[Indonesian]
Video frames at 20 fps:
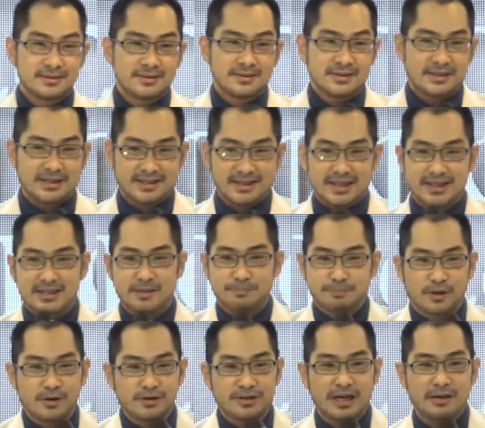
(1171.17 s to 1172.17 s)
Kita ada
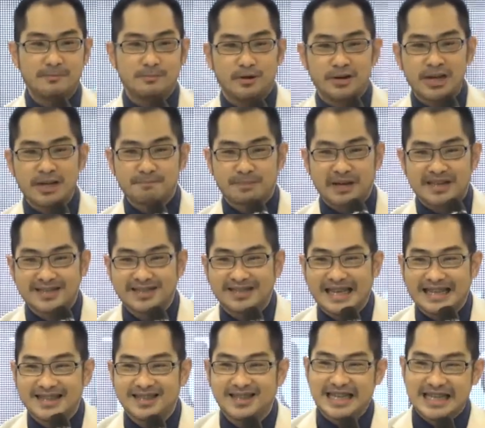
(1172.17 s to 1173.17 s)
program morning prayer
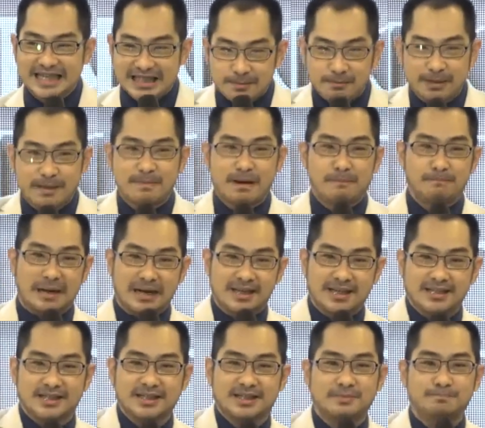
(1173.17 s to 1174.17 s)
gathering jam 5 pagi
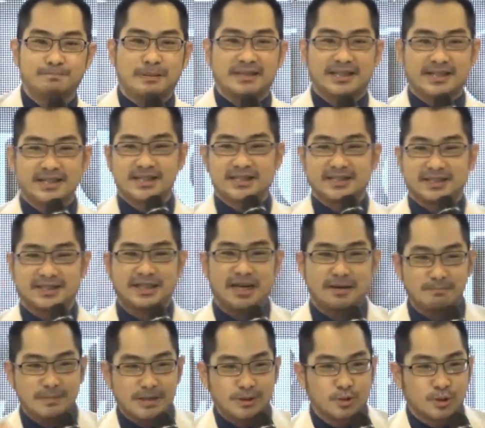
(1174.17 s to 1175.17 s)
di tempat ini setiap
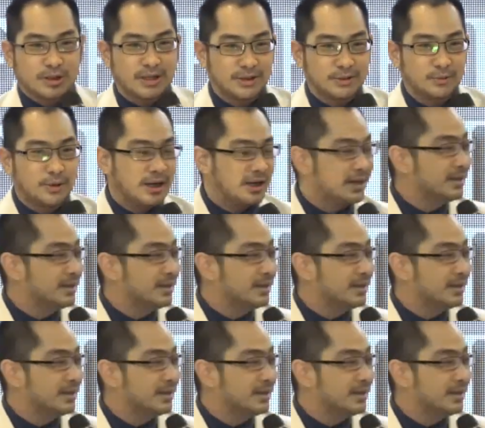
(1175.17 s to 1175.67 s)
minggu kedua.